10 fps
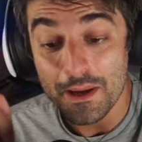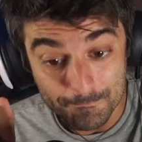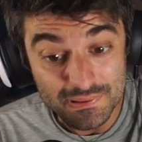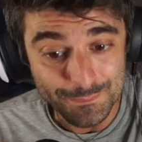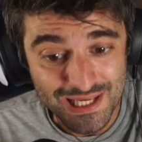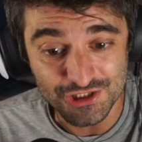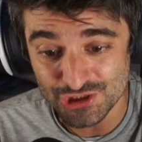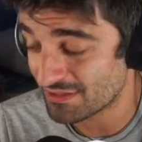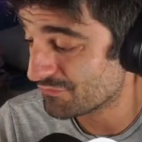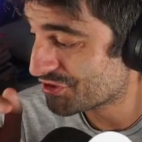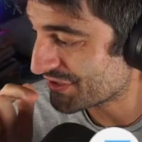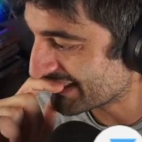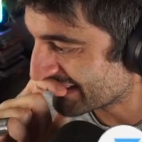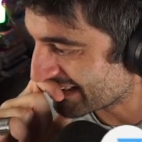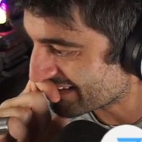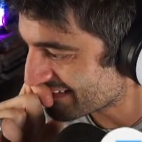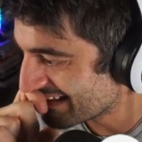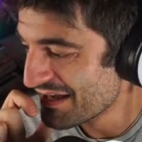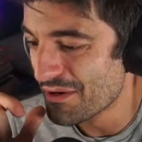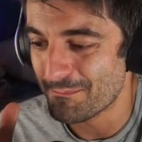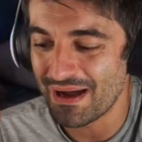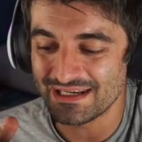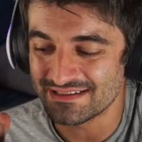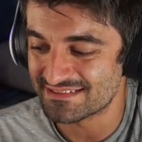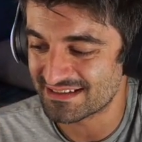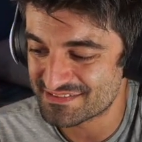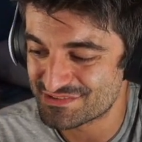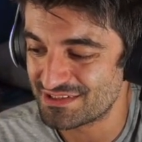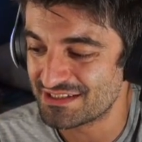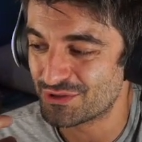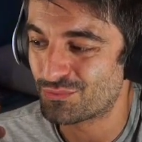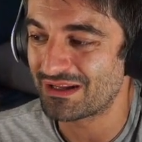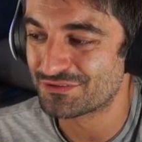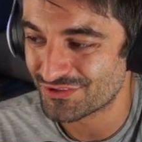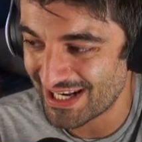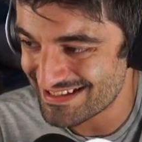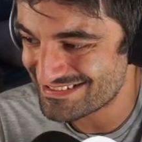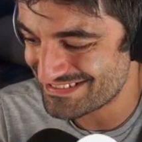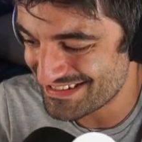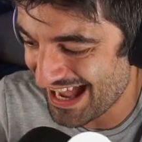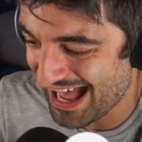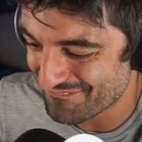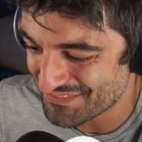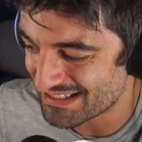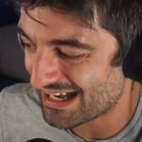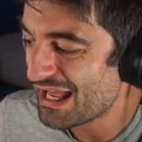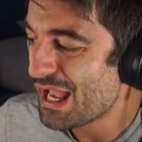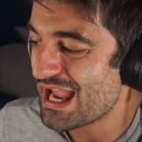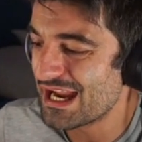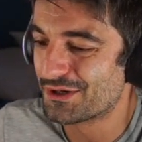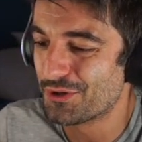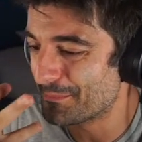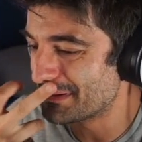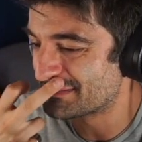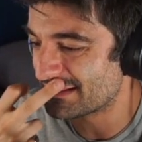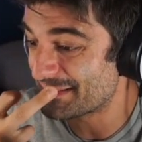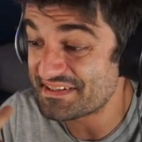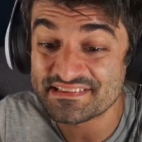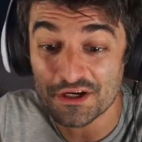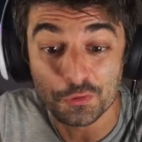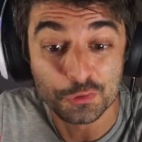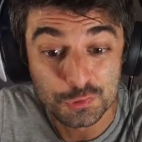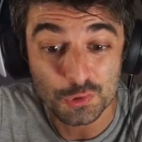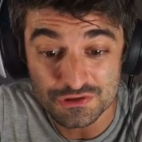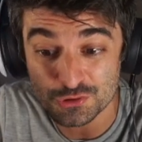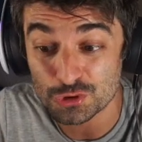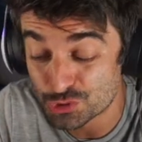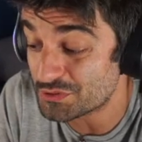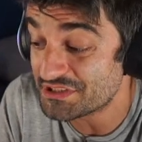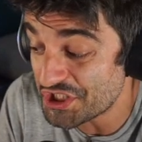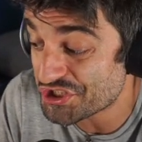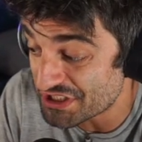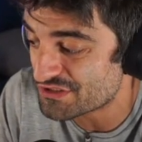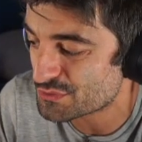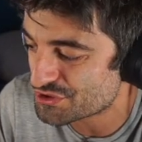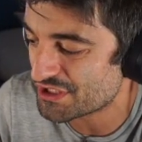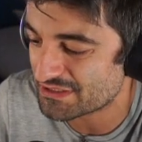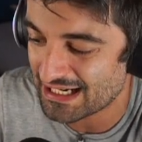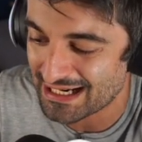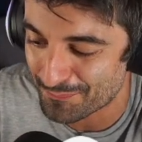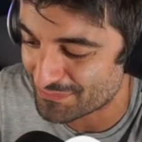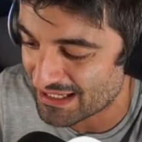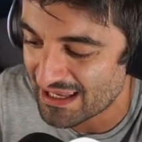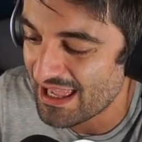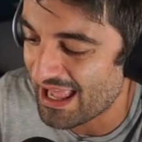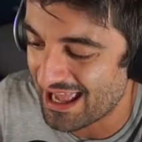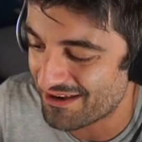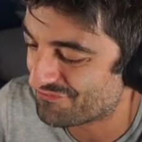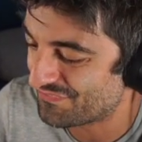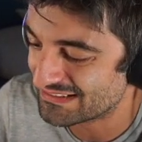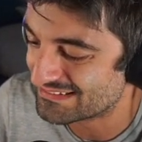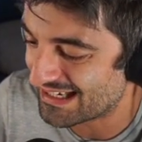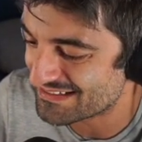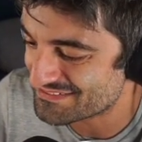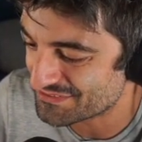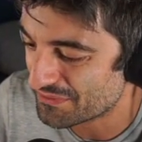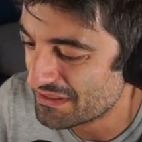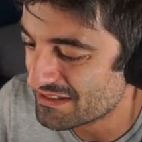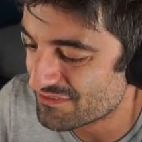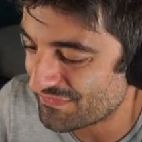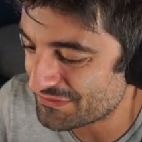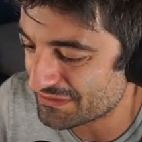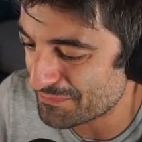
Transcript: Mi piace la voce in inglese, ma l'interazione di quanto lei sia avida e il come interagisca col, tuo, col suo digine, il suo genio della lampada, è fantastico. Il fatto che